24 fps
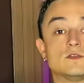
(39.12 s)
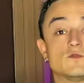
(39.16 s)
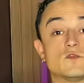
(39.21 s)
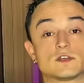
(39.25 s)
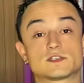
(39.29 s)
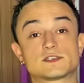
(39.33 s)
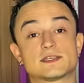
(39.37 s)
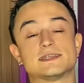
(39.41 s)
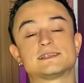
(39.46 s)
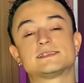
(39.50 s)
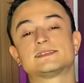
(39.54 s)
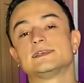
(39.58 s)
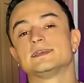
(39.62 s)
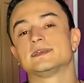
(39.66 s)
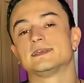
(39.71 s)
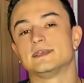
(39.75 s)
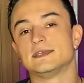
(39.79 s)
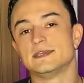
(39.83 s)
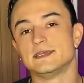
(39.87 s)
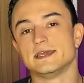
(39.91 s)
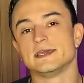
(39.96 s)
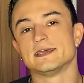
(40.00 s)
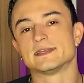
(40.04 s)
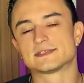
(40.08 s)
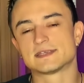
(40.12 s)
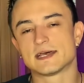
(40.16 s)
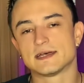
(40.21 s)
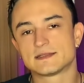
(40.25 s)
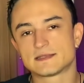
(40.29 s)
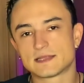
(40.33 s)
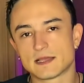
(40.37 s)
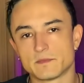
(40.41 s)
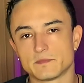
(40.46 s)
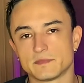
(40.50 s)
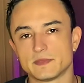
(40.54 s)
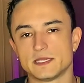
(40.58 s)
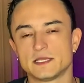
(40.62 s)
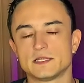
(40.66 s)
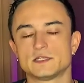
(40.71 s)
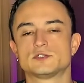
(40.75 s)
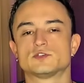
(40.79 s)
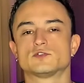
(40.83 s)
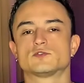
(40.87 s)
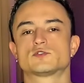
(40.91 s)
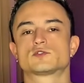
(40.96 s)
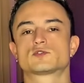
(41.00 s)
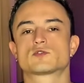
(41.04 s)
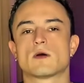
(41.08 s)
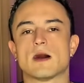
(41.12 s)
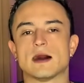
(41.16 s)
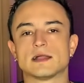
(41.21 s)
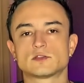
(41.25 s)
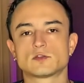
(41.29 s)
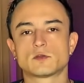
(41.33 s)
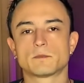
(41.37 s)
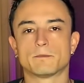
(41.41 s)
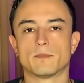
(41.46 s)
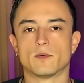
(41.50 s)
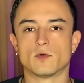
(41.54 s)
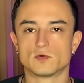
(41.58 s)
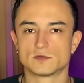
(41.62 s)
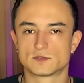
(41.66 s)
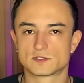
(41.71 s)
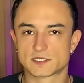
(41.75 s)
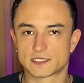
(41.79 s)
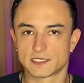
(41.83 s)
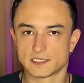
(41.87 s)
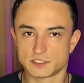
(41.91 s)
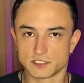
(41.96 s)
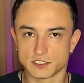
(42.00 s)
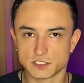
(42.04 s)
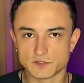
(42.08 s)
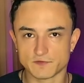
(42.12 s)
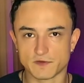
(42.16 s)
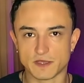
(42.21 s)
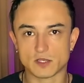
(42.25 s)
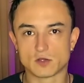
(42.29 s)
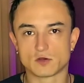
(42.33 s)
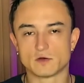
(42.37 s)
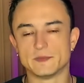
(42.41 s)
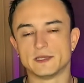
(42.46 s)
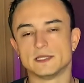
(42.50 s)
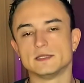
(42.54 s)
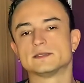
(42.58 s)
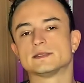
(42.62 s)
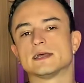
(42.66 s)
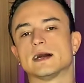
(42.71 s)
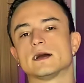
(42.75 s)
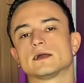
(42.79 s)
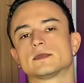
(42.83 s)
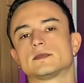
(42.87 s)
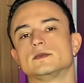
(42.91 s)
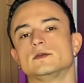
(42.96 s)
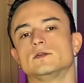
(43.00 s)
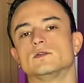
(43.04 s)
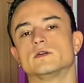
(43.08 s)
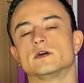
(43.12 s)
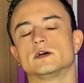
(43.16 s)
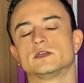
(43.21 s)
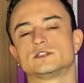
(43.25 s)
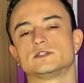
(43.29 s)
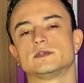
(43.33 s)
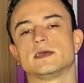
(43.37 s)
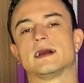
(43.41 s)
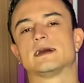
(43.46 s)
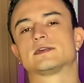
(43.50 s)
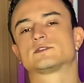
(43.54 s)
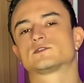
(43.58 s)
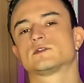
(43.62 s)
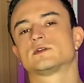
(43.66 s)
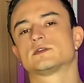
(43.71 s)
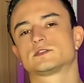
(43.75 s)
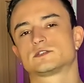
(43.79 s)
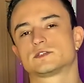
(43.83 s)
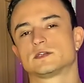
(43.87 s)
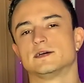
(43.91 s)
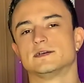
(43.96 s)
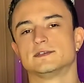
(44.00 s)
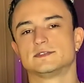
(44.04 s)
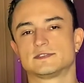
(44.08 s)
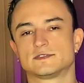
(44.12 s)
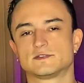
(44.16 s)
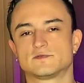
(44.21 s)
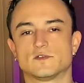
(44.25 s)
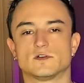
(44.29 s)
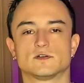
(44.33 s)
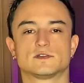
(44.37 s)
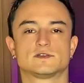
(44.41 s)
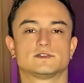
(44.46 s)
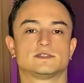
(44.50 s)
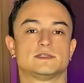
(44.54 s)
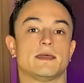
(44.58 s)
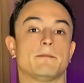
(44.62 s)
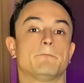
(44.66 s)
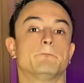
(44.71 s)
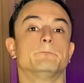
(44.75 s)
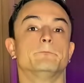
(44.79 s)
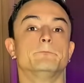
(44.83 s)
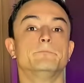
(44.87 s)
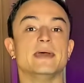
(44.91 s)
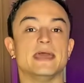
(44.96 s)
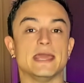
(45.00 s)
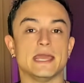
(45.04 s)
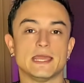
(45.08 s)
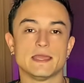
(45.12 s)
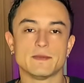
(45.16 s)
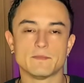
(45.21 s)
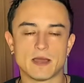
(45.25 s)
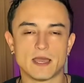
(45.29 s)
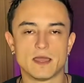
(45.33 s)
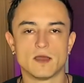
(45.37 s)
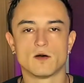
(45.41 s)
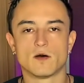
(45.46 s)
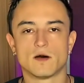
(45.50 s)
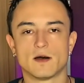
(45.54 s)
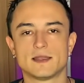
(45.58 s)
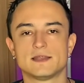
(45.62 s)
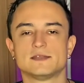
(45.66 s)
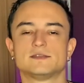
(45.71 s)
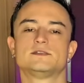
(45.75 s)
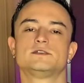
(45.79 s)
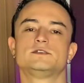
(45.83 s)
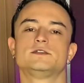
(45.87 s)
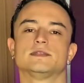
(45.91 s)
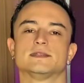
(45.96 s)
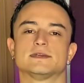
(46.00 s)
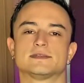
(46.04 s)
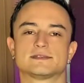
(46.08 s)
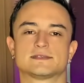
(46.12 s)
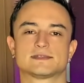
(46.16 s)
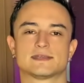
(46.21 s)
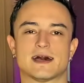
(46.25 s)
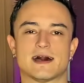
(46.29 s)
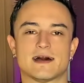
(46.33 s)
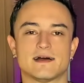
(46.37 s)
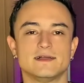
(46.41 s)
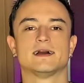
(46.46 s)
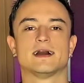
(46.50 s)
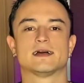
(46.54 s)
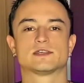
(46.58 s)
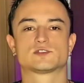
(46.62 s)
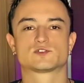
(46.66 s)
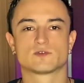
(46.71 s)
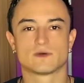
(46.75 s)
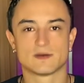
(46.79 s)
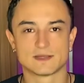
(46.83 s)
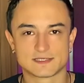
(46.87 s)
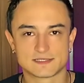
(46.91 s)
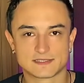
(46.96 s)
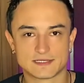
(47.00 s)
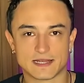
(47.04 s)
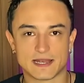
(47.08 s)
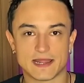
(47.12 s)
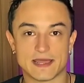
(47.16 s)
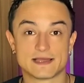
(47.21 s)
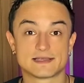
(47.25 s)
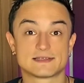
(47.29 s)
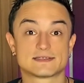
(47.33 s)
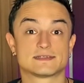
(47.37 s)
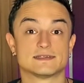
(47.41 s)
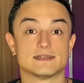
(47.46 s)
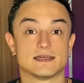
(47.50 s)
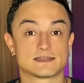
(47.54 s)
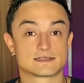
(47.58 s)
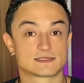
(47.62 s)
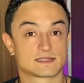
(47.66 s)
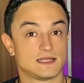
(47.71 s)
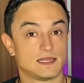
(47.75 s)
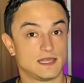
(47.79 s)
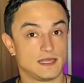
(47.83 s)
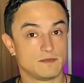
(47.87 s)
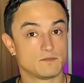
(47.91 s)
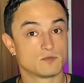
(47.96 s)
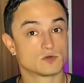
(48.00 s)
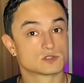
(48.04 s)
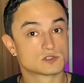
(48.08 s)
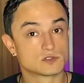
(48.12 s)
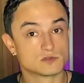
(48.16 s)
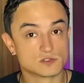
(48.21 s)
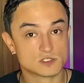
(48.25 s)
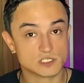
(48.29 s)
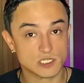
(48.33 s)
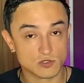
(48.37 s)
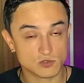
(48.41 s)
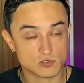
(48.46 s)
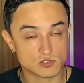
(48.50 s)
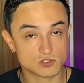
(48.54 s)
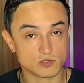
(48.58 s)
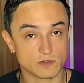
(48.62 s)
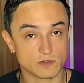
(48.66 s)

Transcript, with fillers: Se você seguir exatamente os quatro pontos que a gente vai comentar aqui hoje, as suas chances vão ser bem maiores de lançar as suas tracks nas labels dos seus